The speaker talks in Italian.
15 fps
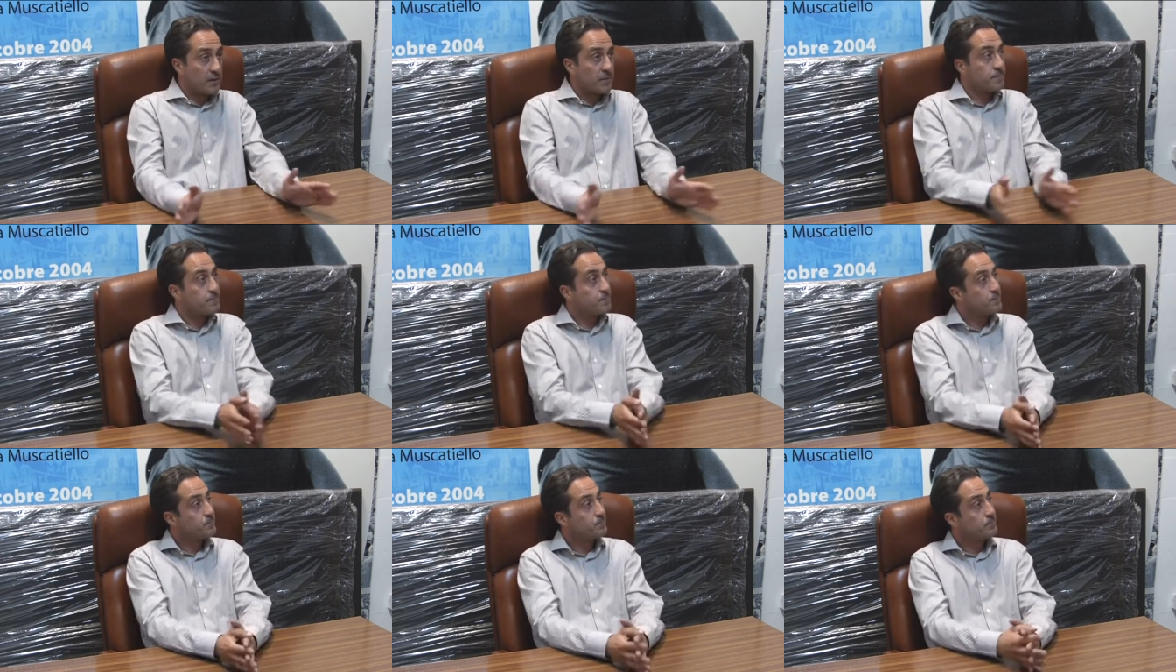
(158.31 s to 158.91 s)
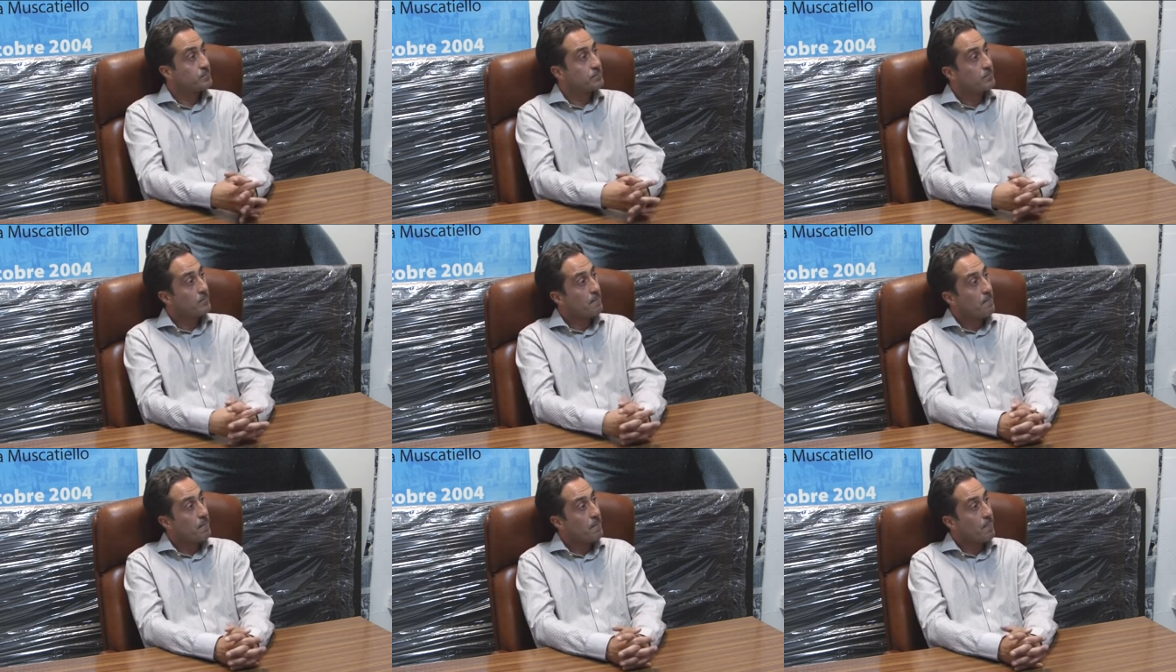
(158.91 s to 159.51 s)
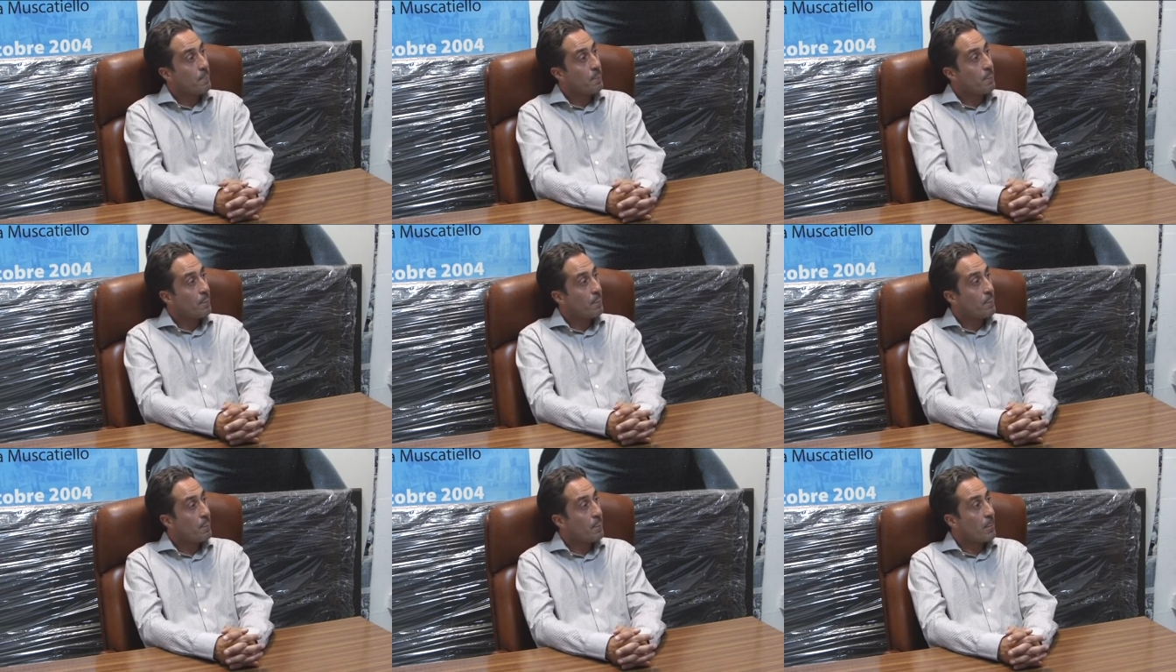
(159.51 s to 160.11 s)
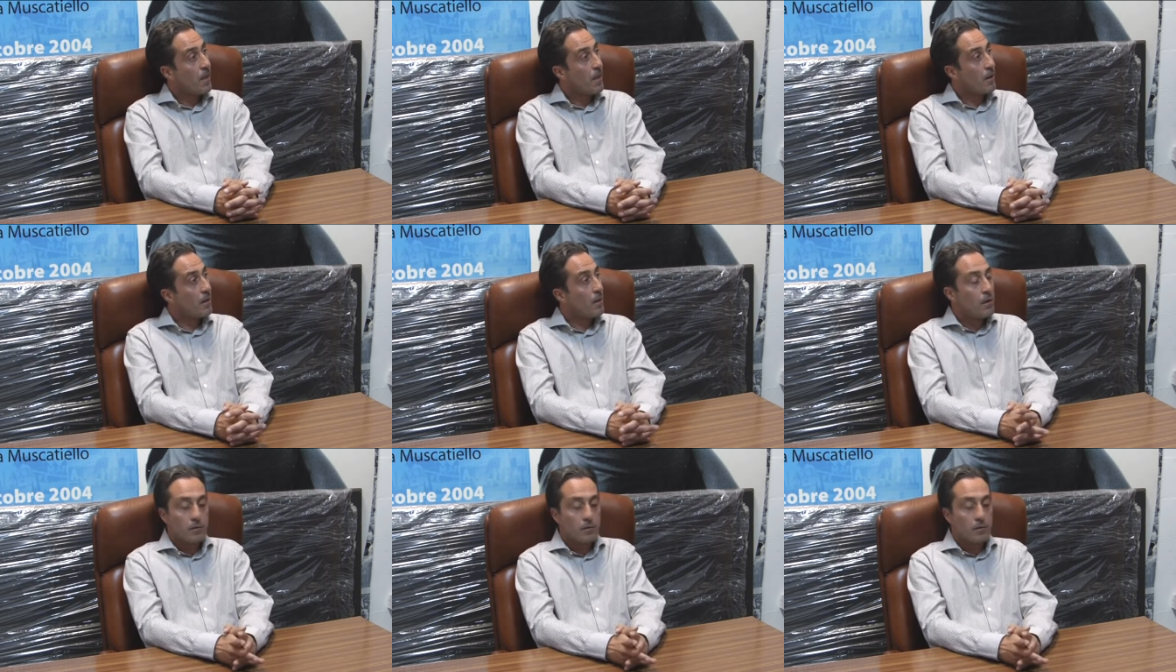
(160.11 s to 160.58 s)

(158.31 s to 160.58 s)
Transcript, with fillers: Ma per mantenere quelli che abbiamo o per